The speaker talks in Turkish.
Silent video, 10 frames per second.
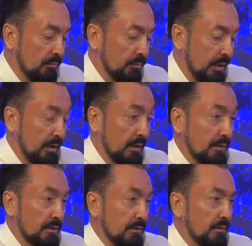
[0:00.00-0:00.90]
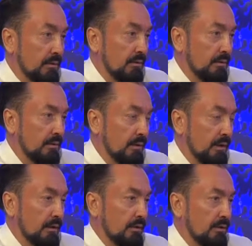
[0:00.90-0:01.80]
Belanın ne
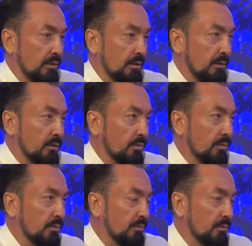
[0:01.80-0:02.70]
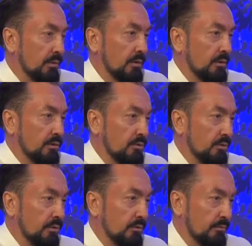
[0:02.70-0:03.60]
kadar şiddetli olduğu buradan
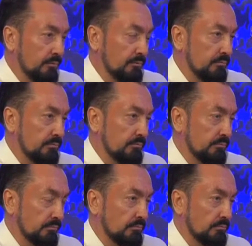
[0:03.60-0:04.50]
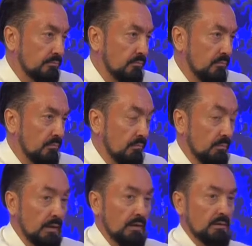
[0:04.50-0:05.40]
anlaşılıyor. İnşallah.
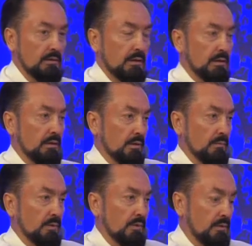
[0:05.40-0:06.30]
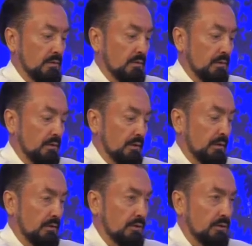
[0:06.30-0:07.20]
Ve dediklerimizin
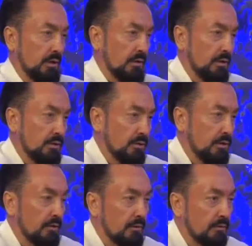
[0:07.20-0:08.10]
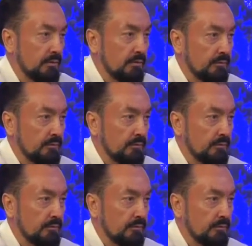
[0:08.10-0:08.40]
teyit işte arkadaşın anlattı.